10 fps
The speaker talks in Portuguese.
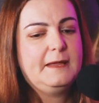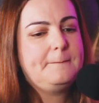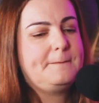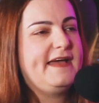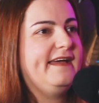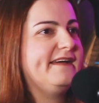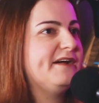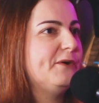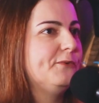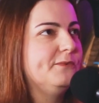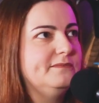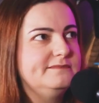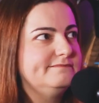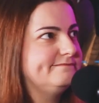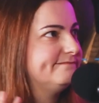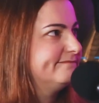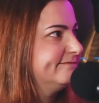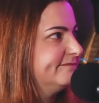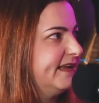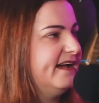e pega um.
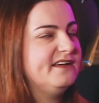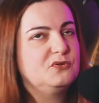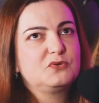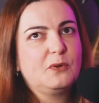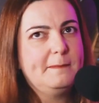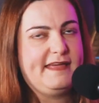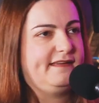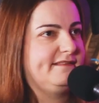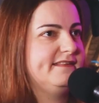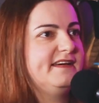Ah, não tô bem.